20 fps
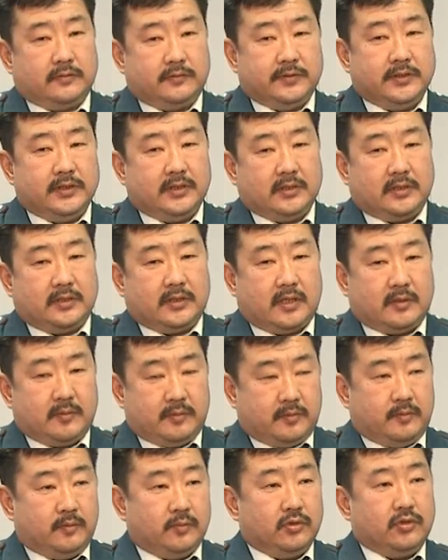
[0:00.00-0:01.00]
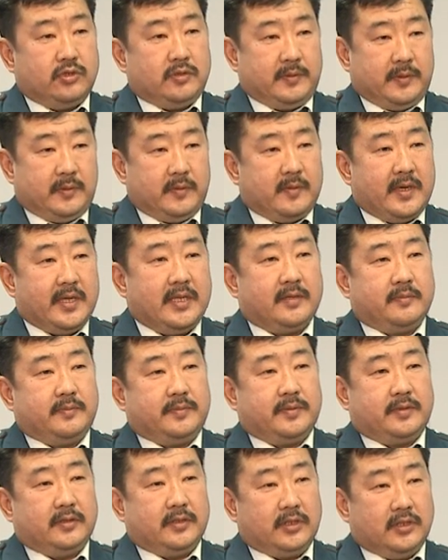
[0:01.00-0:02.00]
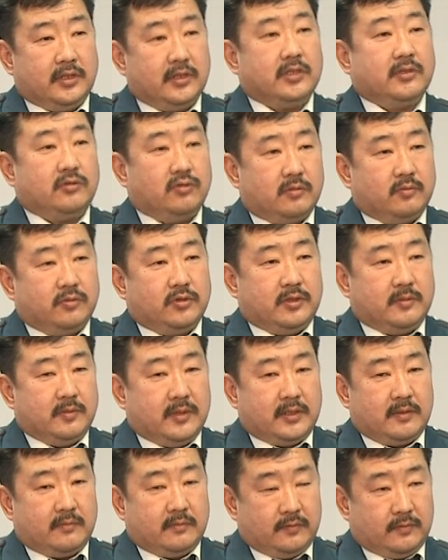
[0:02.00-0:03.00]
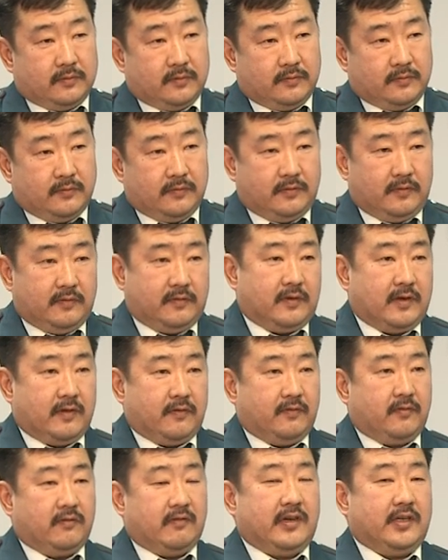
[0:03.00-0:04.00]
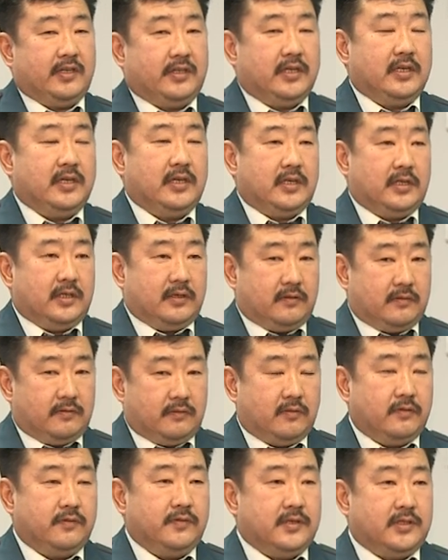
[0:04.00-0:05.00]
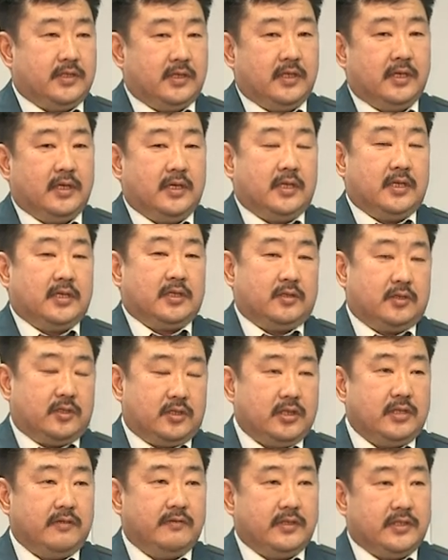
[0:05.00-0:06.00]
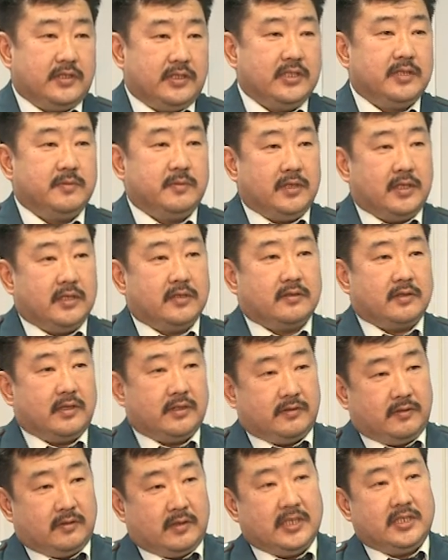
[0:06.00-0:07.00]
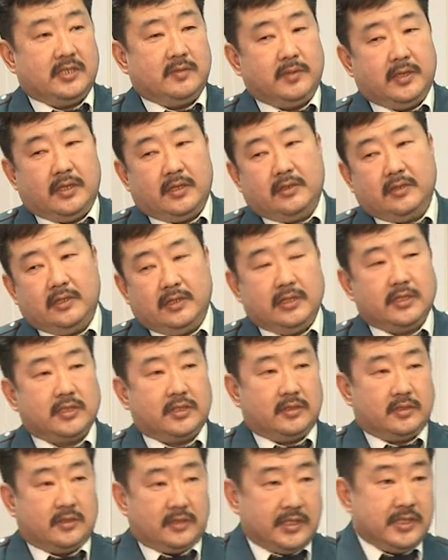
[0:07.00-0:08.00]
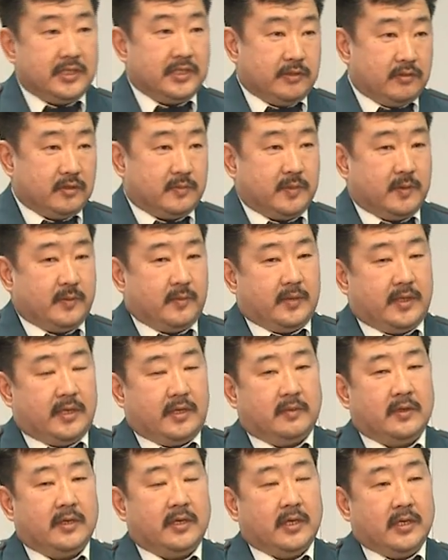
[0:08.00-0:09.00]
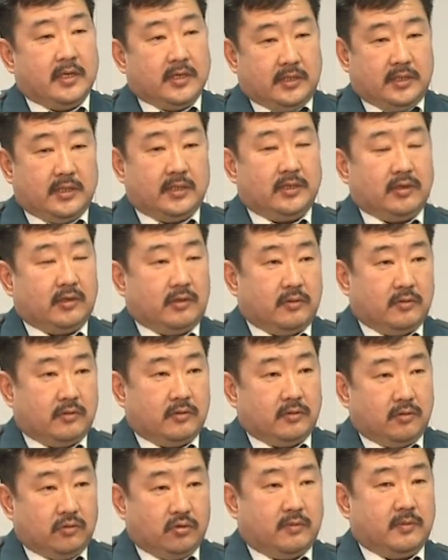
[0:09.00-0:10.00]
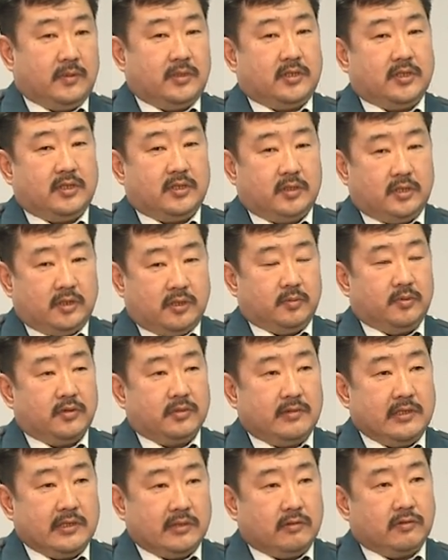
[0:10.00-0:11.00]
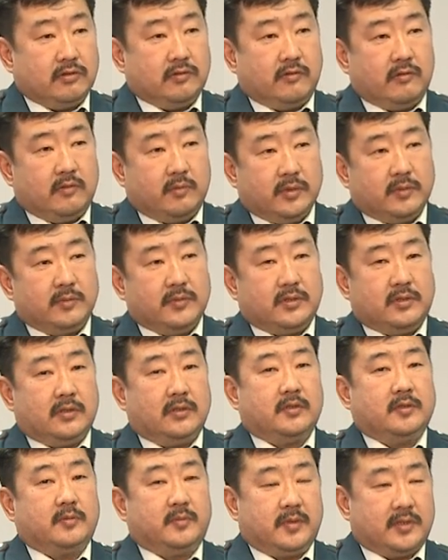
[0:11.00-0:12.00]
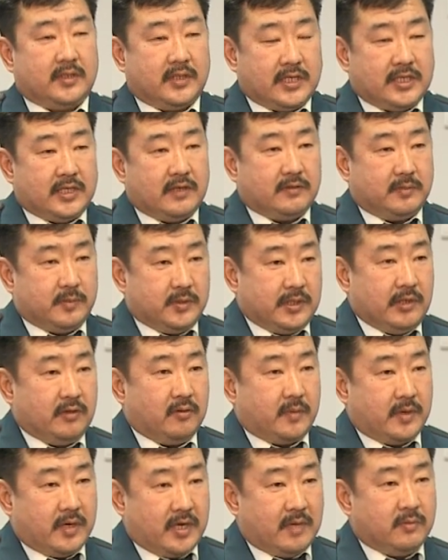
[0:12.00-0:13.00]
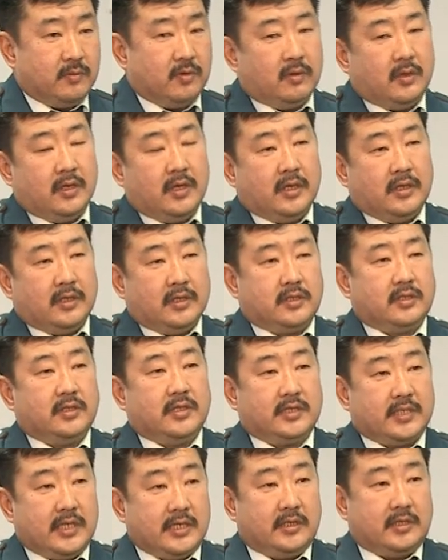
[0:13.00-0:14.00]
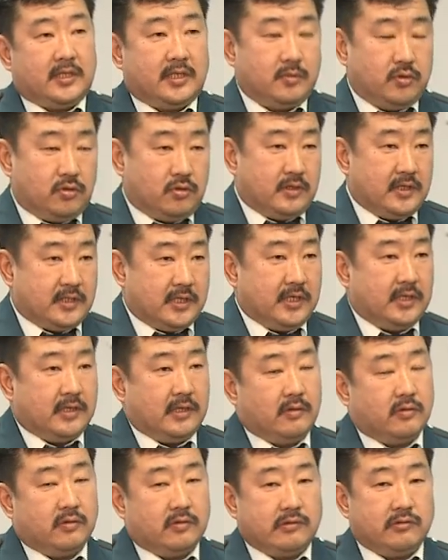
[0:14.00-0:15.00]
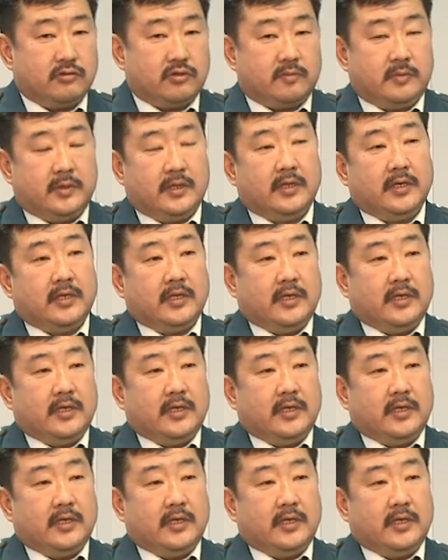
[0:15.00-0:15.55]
Вы, как будущий предприниматель, сидите дома у себя там в квартире или в офисе, решили внести изменения о себе или же зарегистрироваться предпринимателем. Сидя дома, значит, используя электронную подпись, скачав специальную программу, значит, на сайте, размещенную на сайте налоговой службы,